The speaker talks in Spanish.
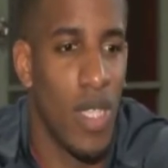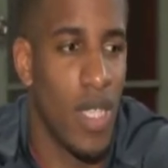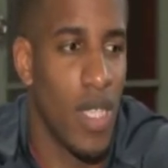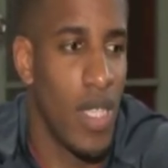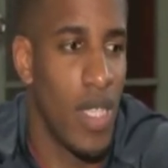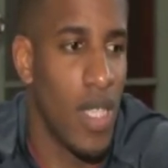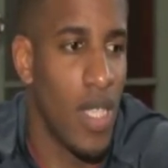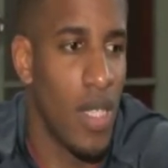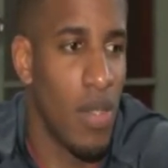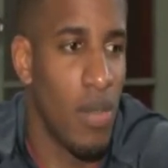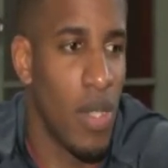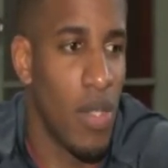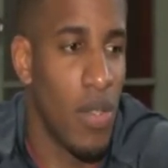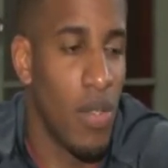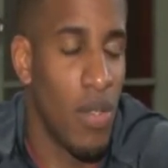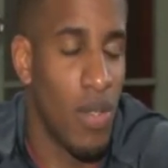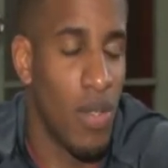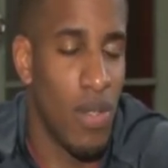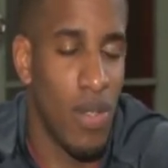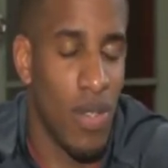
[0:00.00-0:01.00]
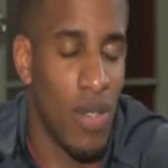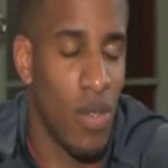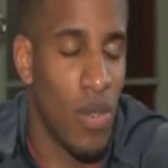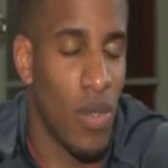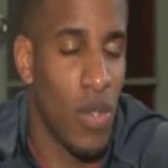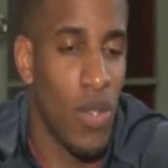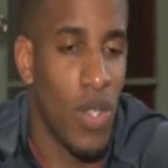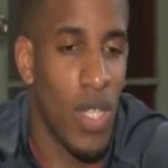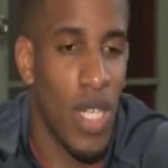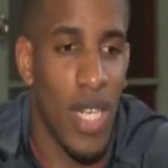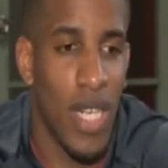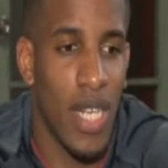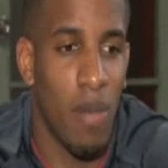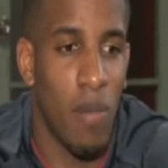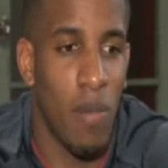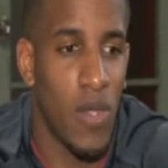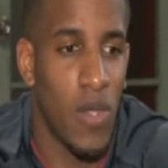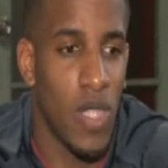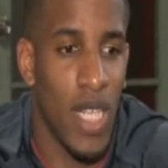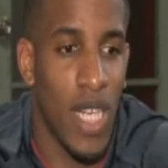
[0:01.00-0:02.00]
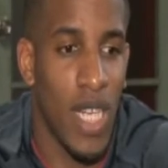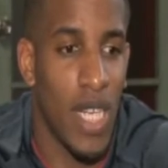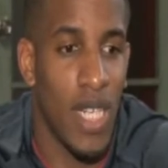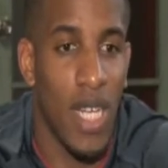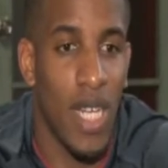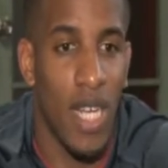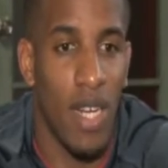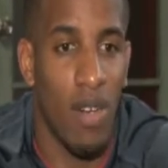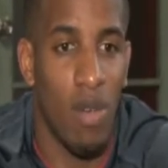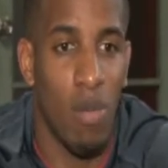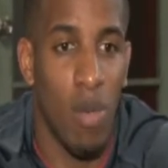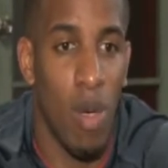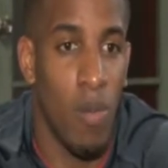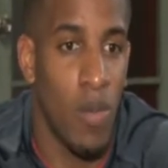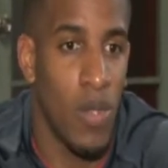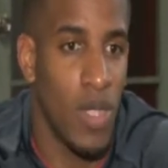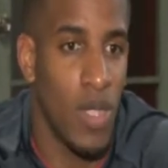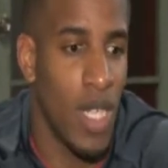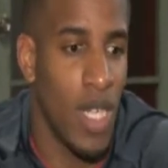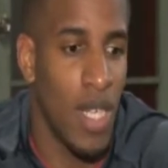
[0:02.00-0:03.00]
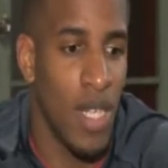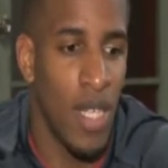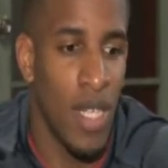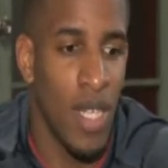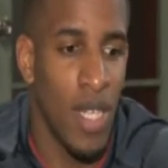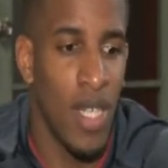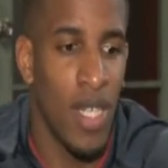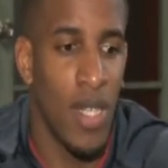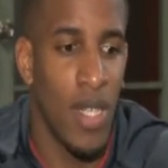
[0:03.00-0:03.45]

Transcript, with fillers: y bueno, lo único que queremos es ganarnos, vamos a,